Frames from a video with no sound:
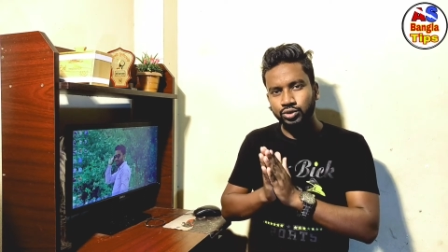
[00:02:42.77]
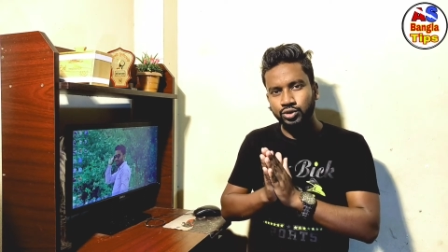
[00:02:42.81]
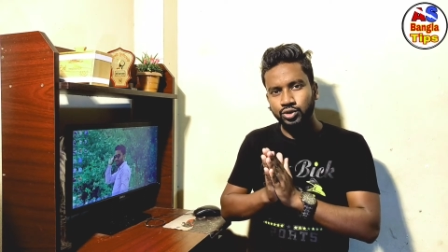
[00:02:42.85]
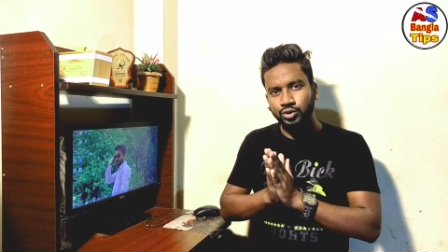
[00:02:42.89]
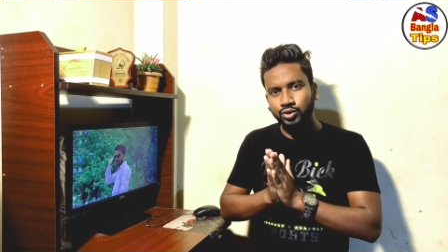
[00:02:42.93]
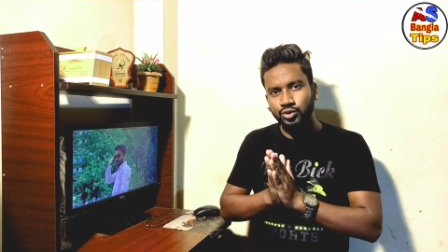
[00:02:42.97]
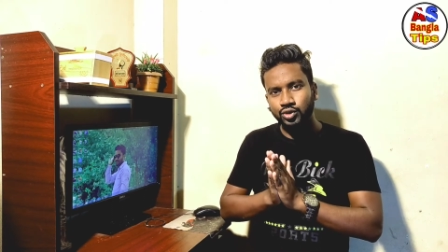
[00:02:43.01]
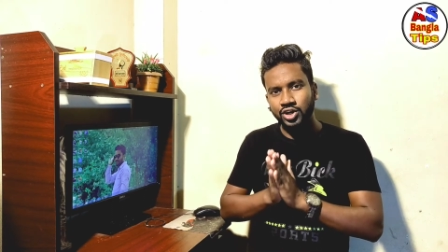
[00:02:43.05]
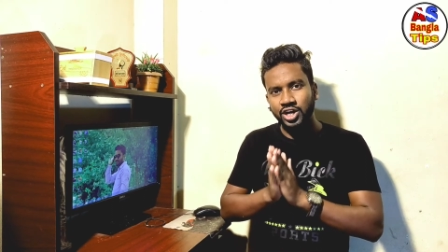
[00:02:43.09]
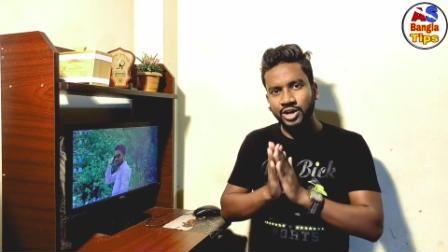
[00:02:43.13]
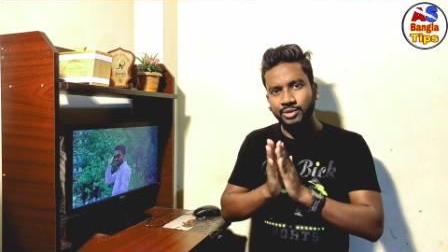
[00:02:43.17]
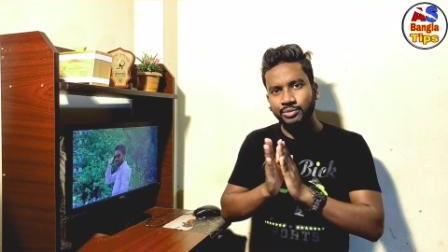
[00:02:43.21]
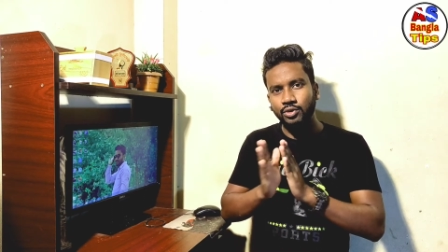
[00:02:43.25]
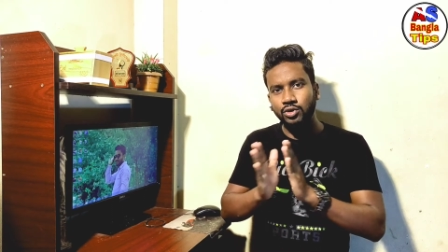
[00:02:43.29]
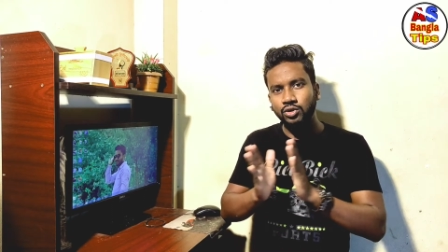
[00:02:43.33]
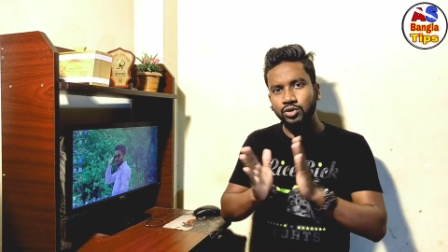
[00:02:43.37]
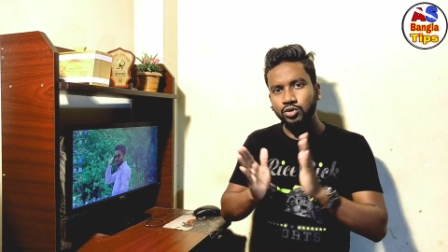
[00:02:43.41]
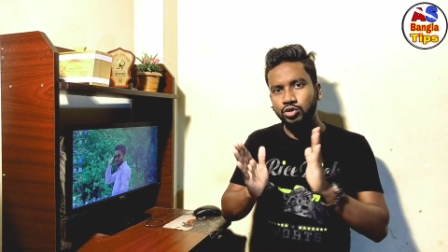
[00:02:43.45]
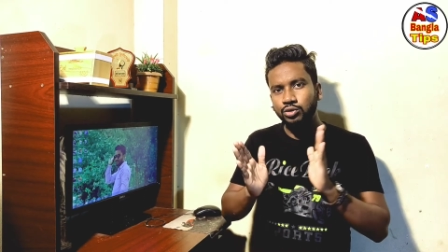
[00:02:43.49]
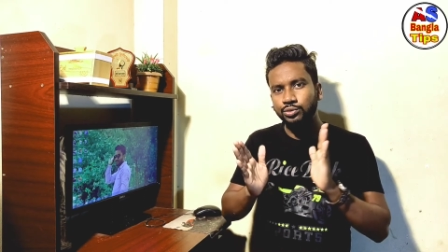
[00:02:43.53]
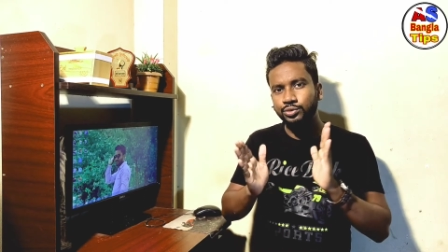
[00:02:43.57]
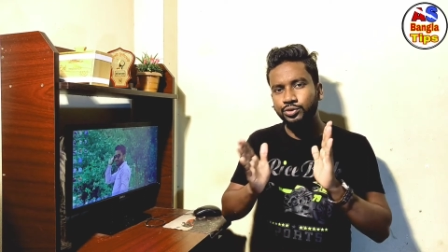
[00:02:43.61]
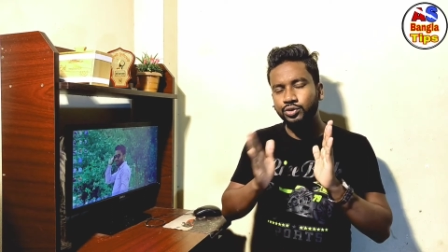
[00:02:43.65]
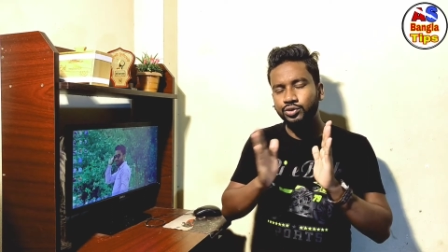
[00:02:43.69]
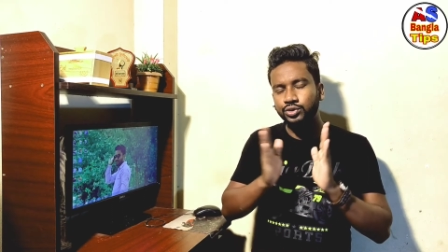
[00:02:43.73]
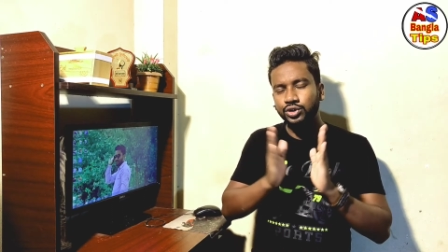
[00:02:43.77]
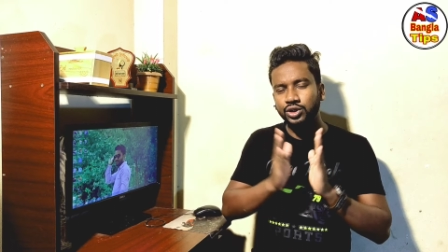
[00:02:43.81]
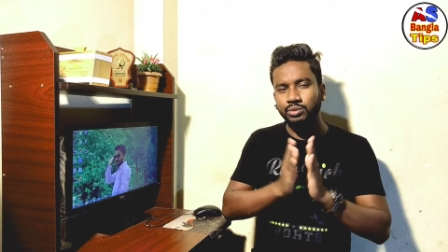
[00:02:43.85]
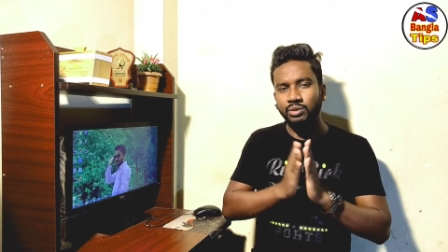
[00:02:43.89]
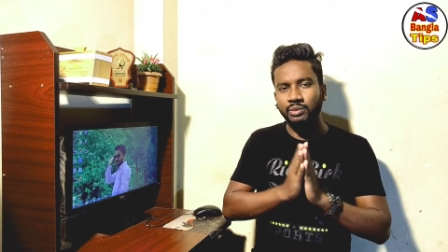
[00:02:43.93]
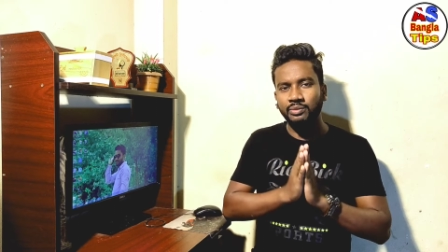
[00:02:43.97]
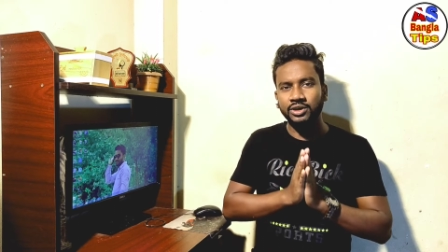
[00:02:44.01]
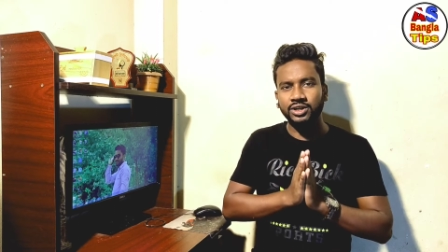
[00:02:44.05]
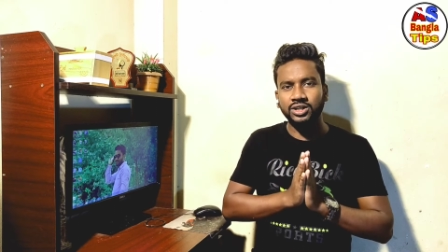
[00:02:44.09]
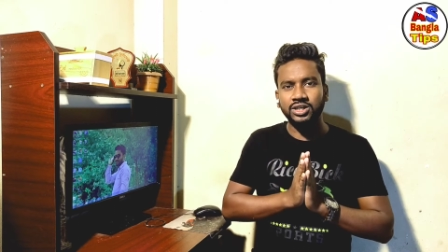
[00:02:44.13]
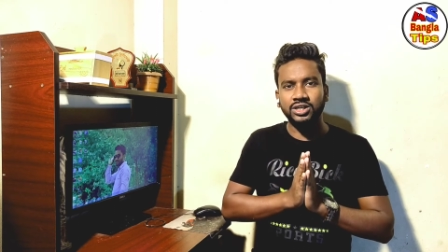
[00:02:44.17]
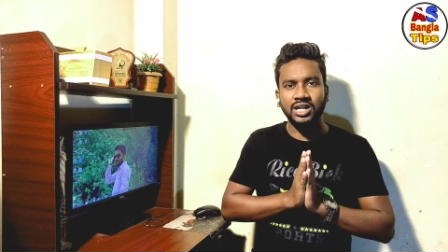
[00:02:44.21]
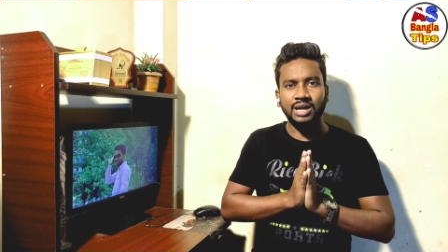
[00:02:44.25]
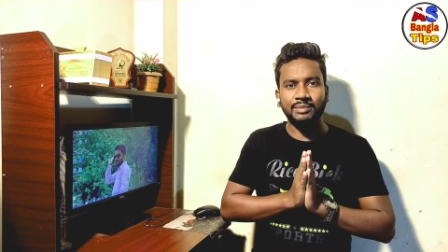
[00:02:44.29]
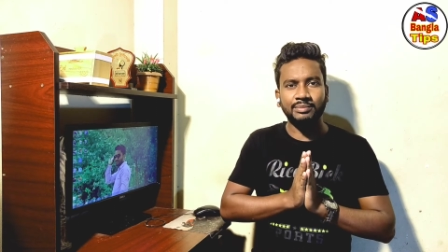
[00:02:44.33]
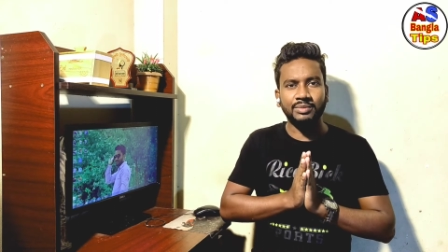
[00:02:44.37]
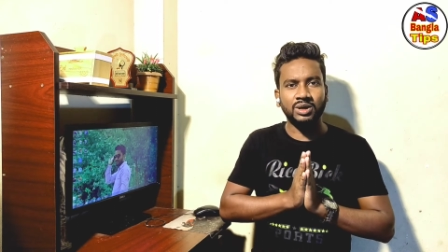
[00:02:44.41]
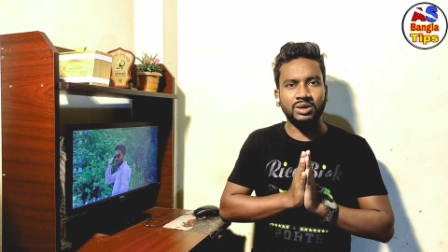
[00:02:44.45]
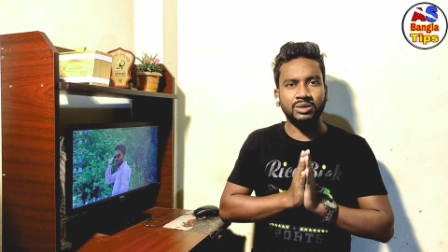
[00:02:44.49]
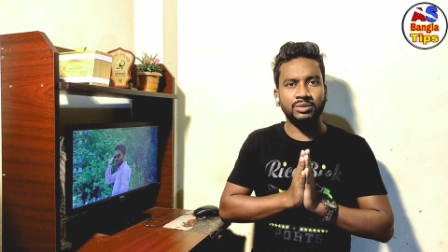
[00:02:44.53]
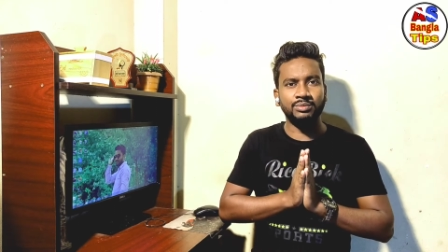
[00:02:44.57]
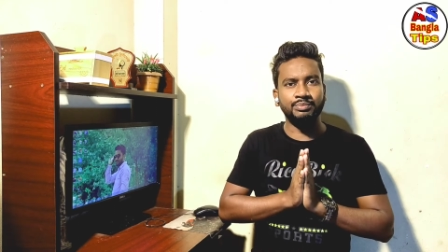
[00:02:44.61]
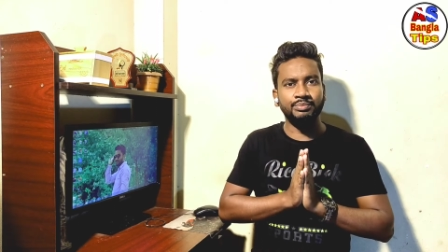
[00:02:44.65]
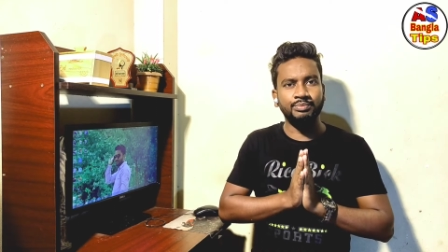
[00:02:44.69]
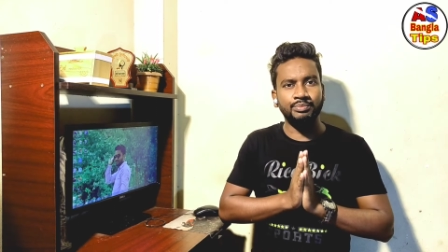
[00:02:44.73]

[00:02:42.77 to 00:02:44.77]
ছোট এবং খুব সুন্দরভাবে একটি নামটা